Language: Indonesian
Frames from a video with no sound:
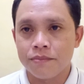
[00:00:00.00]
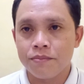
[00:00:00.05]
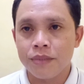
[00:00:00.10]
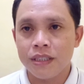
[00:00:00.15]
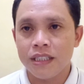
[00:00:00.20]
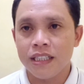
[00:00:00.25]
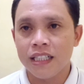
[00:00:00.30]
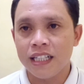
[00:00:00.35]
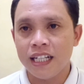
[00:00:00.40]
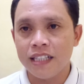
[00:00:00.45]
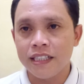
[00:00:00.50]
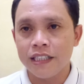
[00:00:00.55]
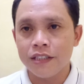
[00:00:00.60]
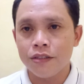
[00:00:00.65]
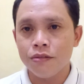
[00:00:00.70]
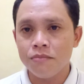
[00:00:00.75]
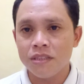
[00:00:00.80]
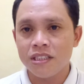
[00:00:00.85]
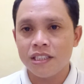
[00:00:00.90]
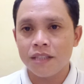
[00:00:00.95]
pikiran
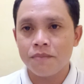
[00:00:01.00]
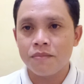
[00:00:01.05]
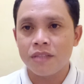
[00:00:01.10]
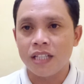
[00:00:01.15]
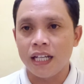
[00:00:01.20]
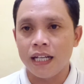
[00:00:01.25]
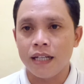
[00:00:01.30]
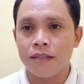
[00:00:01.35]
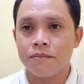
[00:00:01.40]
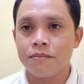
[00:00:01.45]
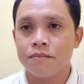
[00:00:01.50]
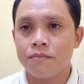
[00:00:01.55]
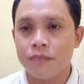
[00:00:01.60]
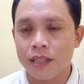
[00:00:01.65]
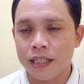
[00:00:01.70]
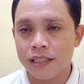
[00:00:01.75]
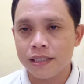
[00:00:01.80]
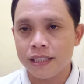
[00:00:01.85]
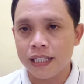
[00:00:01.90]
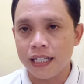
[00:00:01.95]
itu mencipta
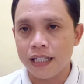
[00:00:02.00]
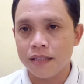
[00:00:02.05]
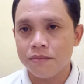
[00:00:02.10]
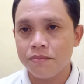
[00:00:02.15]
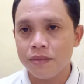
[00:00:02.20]
perasaan,